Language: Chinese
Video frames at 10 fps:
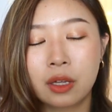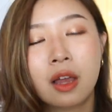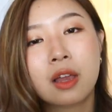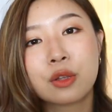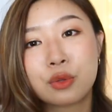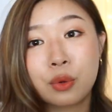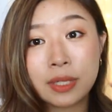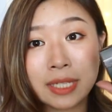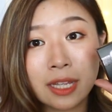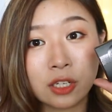的，所以
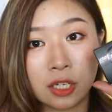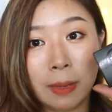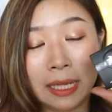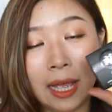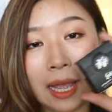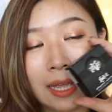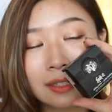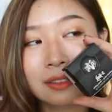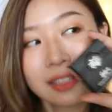我今天只是把它。